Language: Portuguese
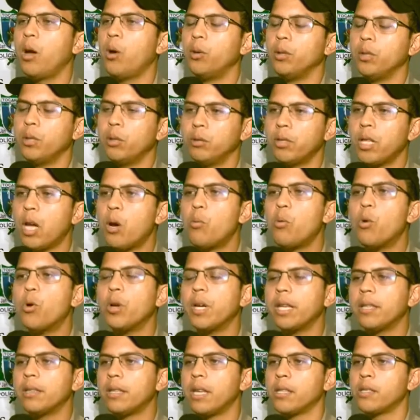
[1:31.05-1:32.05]
ou não dar uma
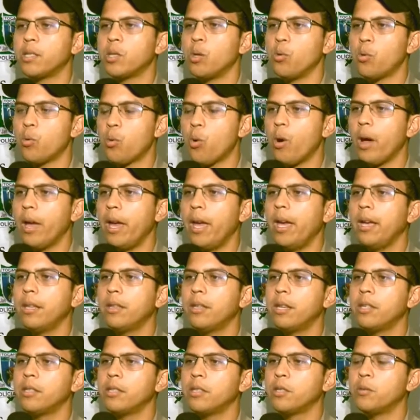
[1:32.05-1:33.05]
orientação
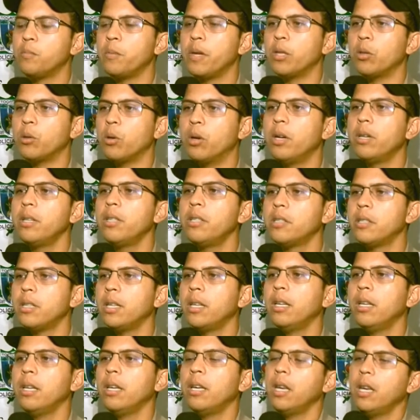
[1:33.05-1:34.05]
correta a esses menores, né?